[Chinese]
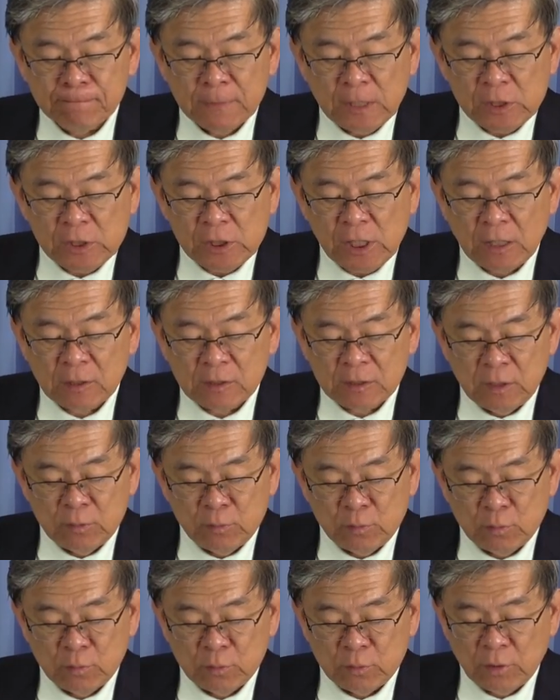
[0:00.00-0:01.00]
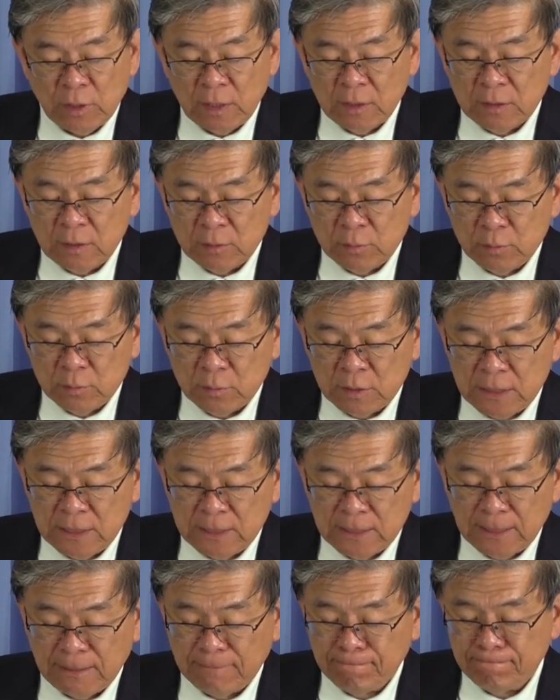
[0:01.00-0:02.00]
上帝主权的属
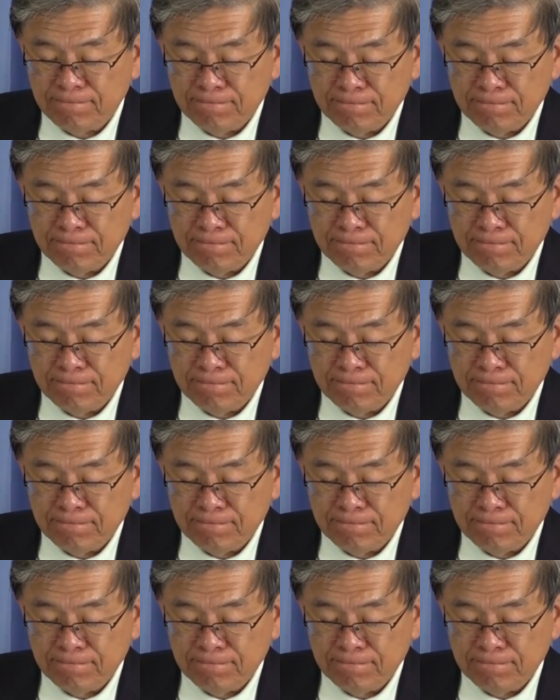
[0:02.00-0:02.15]
性道。